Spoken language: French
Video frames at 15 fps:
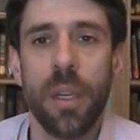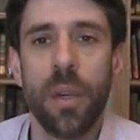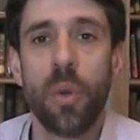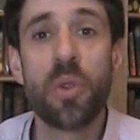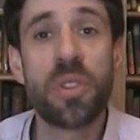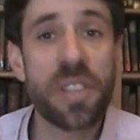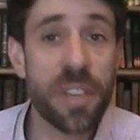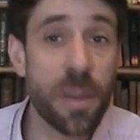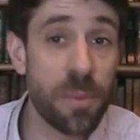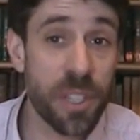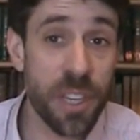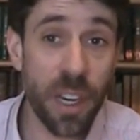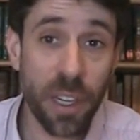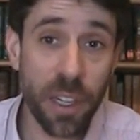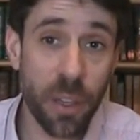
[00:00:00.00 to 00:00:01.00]
Le XVIe
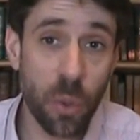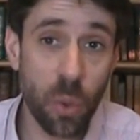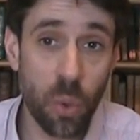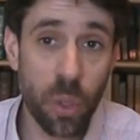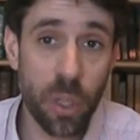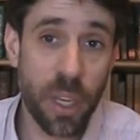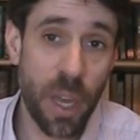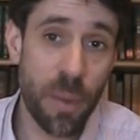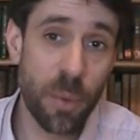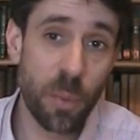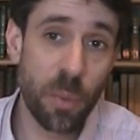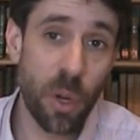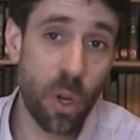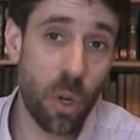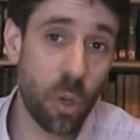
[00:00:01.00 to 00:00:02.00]
siècle est donc un
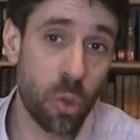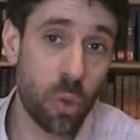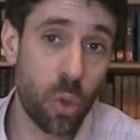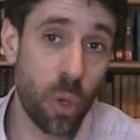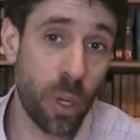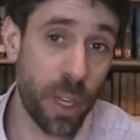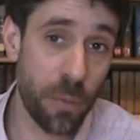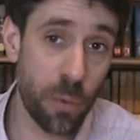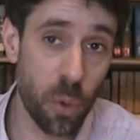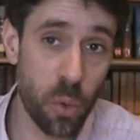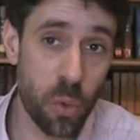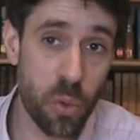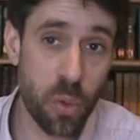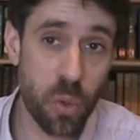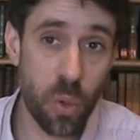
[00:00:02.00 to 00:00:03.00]
moment de
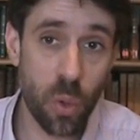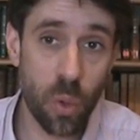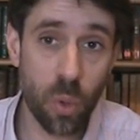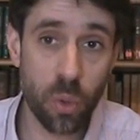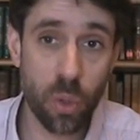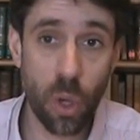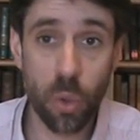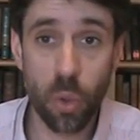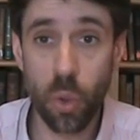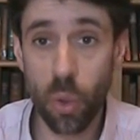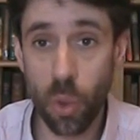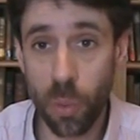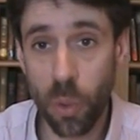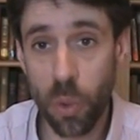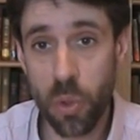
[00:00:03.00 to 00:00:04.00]
révolution dans de
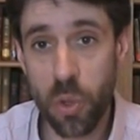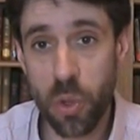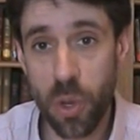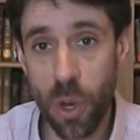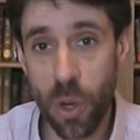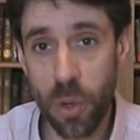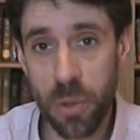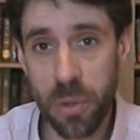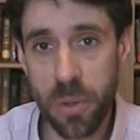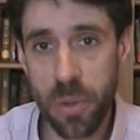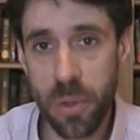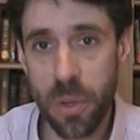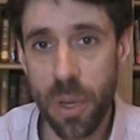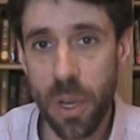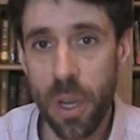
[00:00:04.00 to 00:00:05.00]
nombreuses
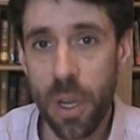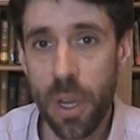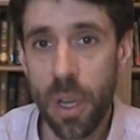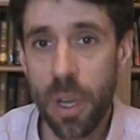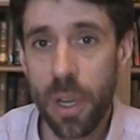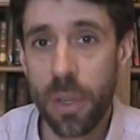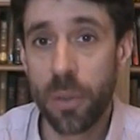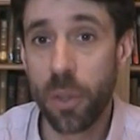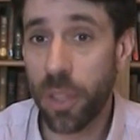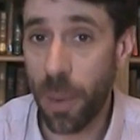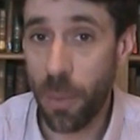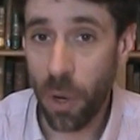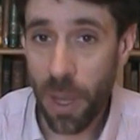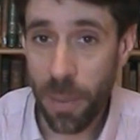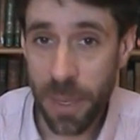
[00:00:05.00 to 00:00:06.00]
sciences,
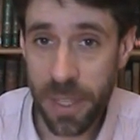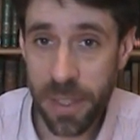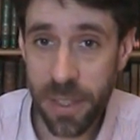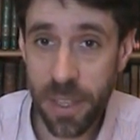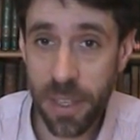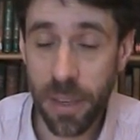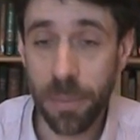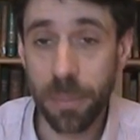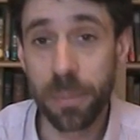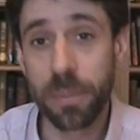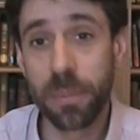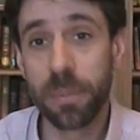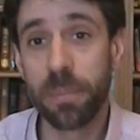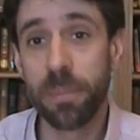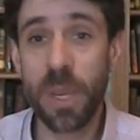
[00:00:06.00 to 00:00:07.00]
notamment la médecine,
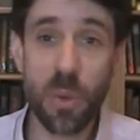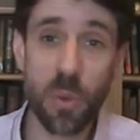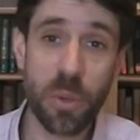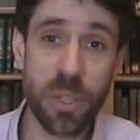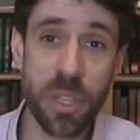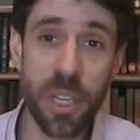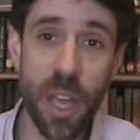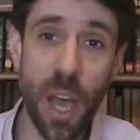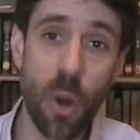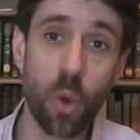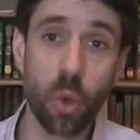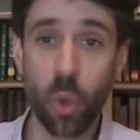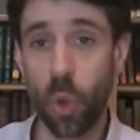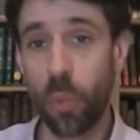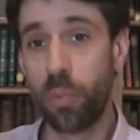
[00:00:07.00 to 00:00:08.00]
mais aussi, à
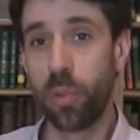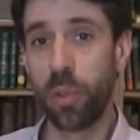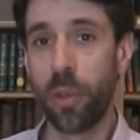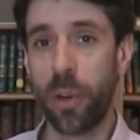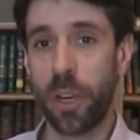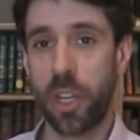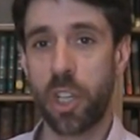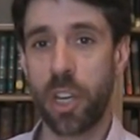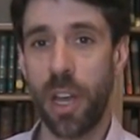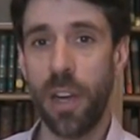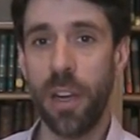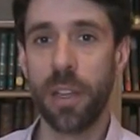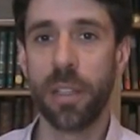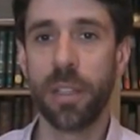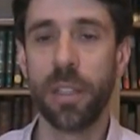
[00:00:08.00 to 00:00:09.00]
l'autre bout de l'échelle,